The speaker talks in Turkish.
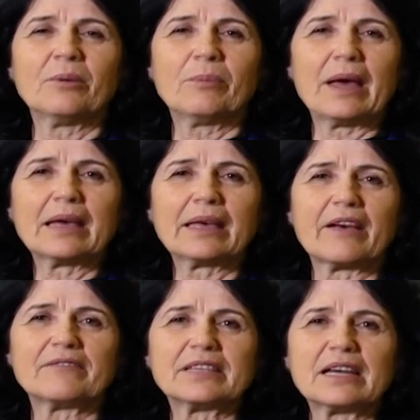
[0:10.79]
Ben
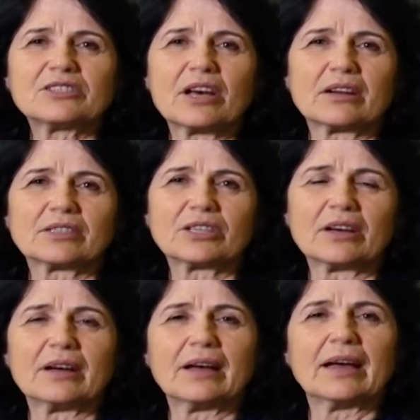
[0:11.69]
Kevser Çarıkçı.
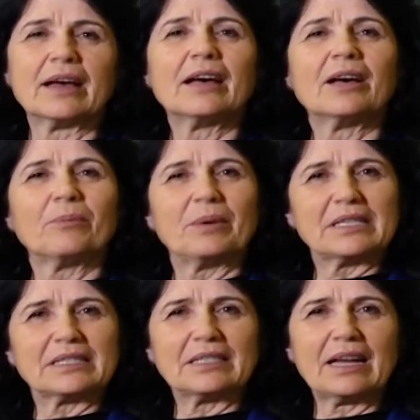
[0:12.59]

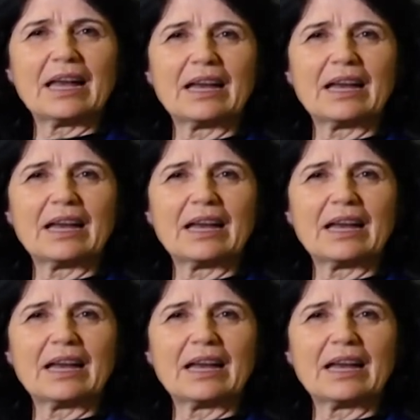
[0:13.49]
Priştine